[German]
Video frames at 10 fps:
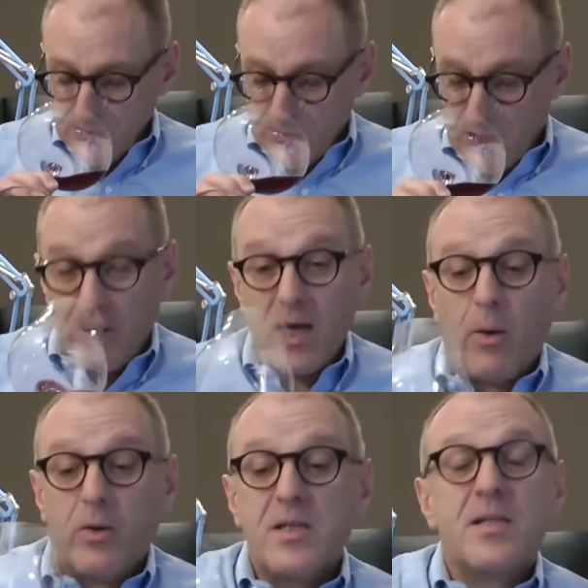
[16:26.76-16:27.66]
Dabei
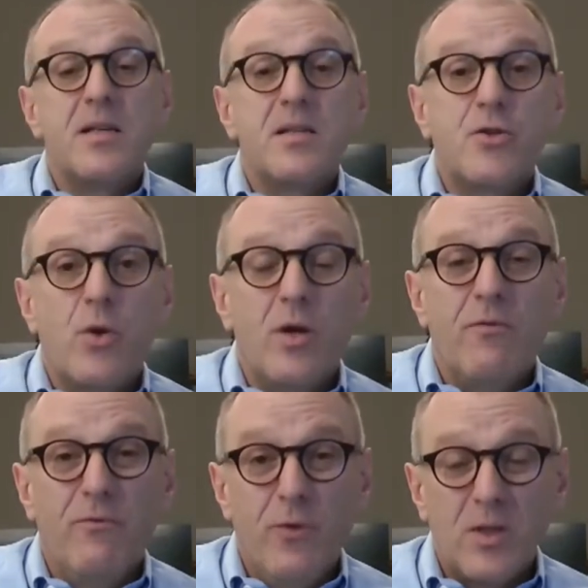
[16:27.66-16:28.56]
auch eine sehr, sehr
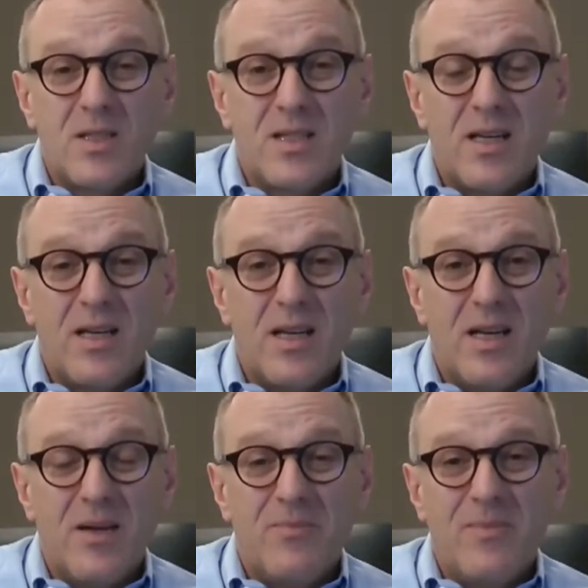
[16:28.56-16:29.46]
schöne Würze,
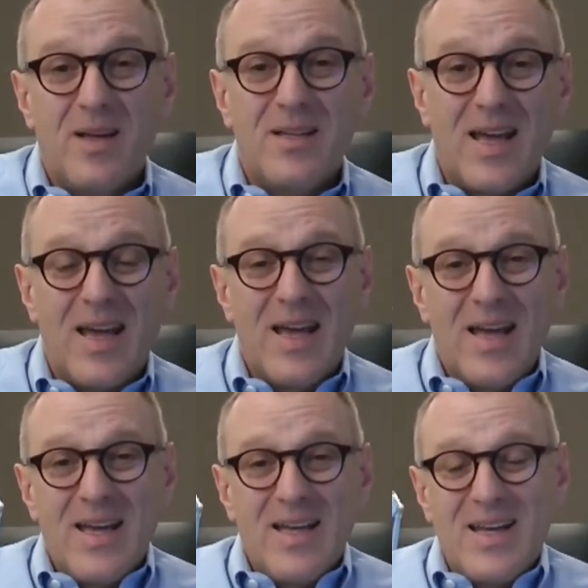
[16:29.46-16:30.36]
ähm, eine,
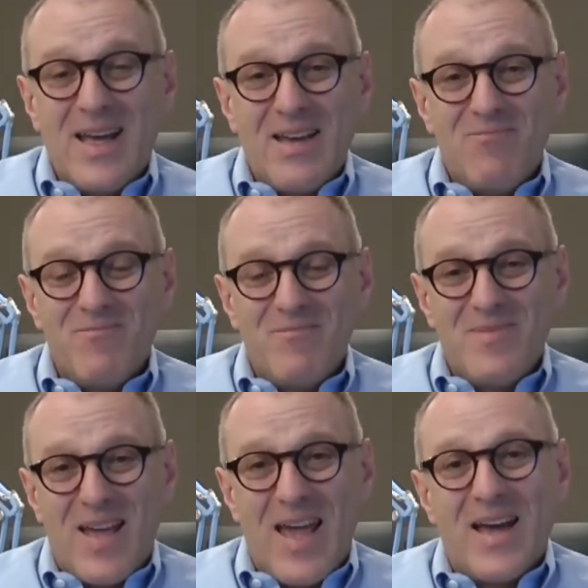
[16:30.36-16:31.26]
eine
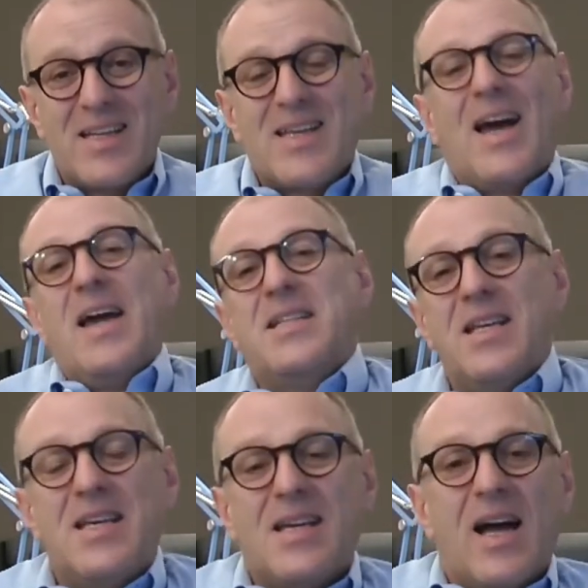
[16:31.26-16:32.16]
Erdigkeit,
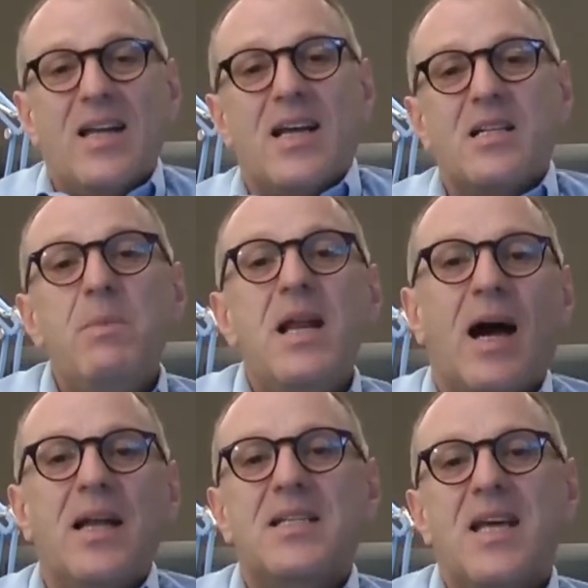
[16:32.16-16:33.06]
die ich gar nicht als
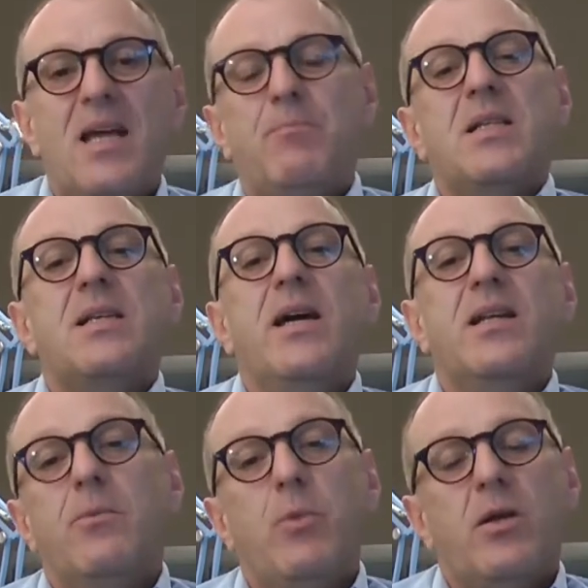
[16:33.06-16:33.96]
Mineralität
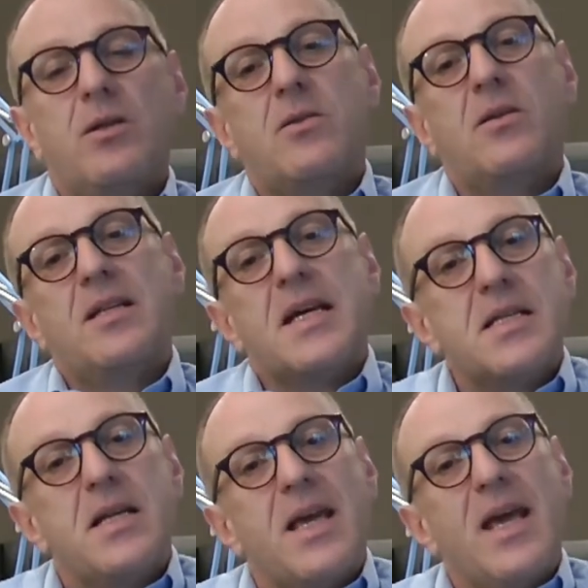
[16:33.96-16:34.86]
bezeichnen möchte, sondern
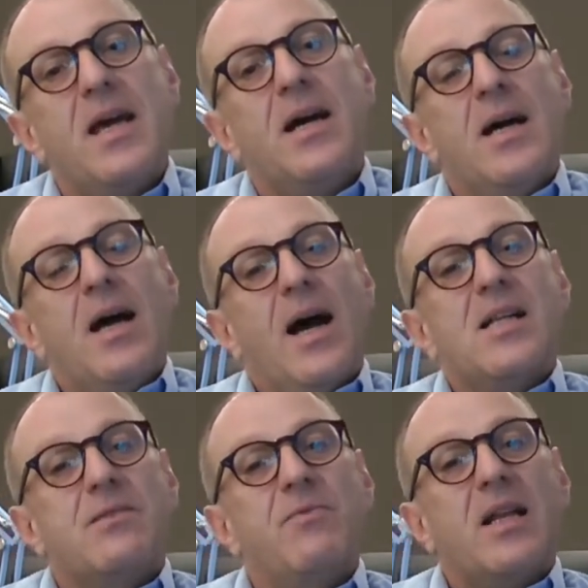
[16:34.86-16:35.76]
tatsächlich eher
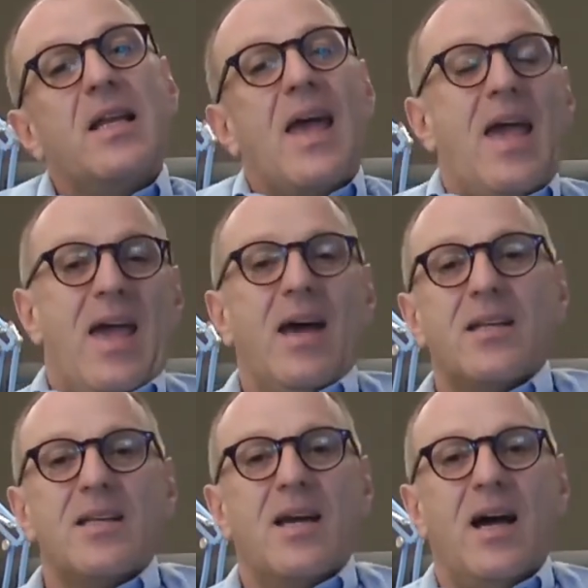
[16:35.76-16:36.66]
als wirkliche
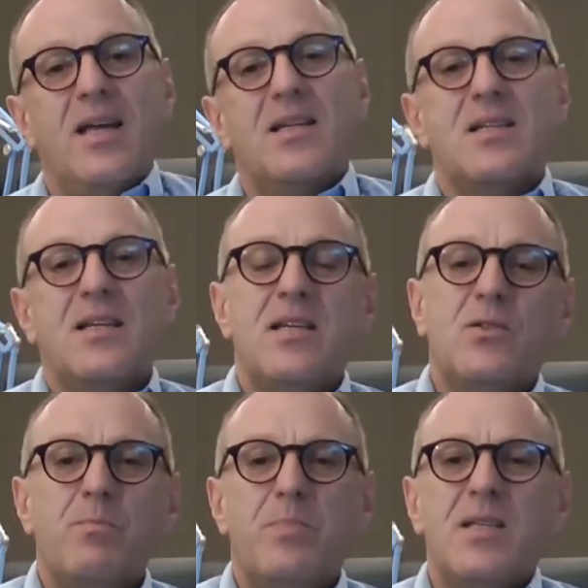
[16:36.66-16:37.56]
Erdigkeit. Es
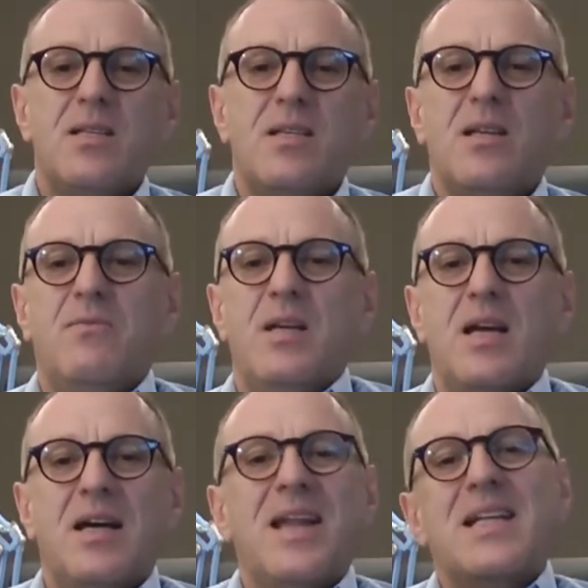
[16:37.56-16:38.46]
riecht so ein bisschen wie
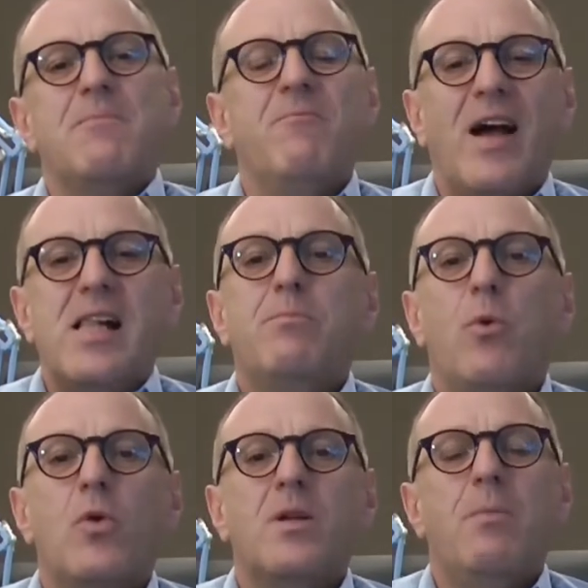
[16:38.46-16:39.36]
nach nassem
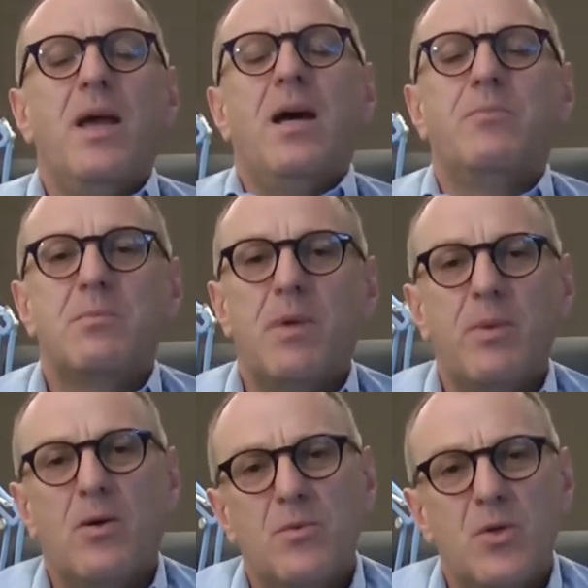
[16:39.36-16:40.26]
Waldboden im Herbst. Man
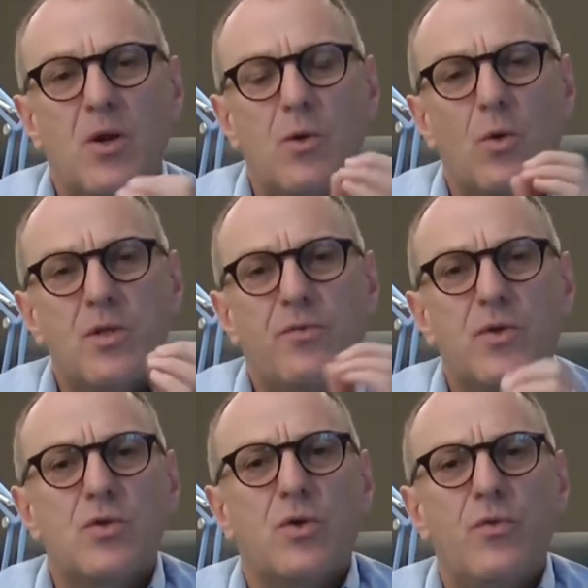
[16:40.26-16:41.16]
bekommt so eine Note
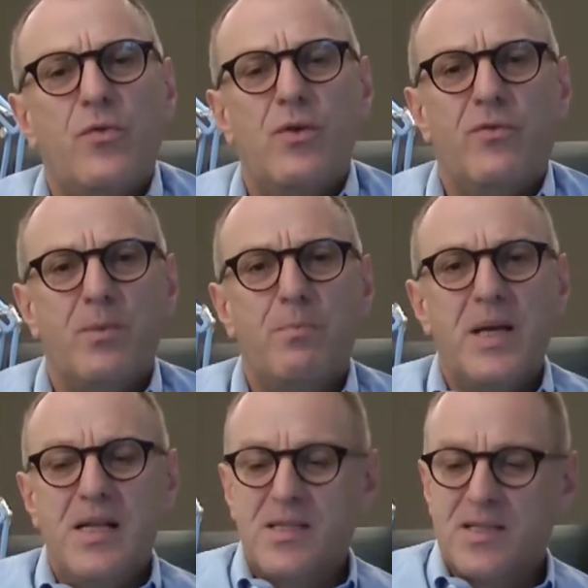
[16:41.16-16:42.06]
von Trüffel, von
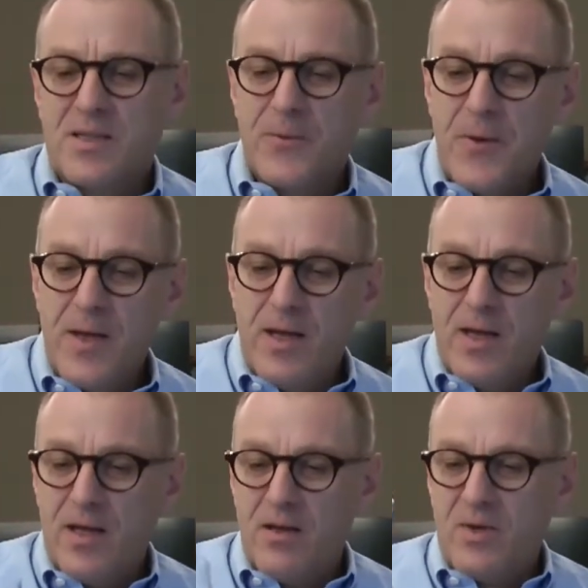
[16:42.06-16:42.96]
Pilzen,
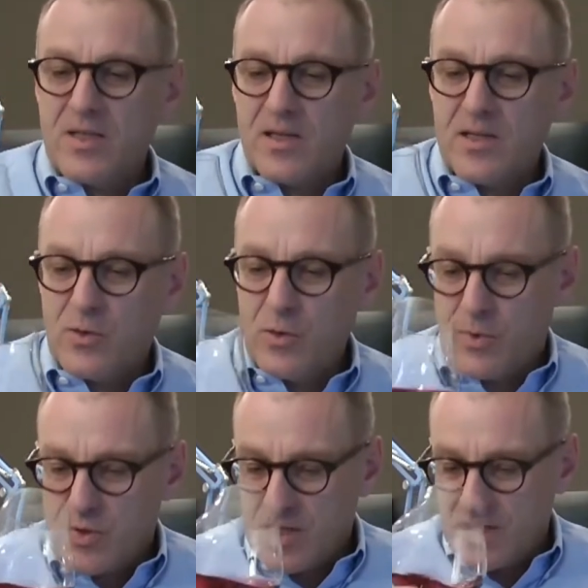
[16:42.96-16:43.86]
äh, was sehr, sehr
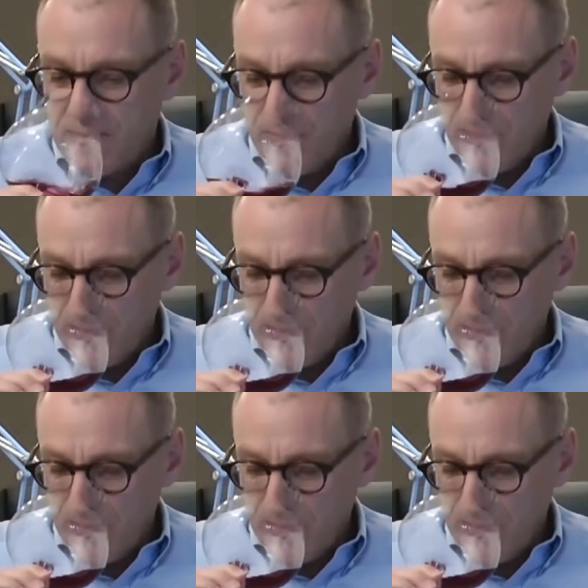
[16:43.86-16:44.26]
typisch ist.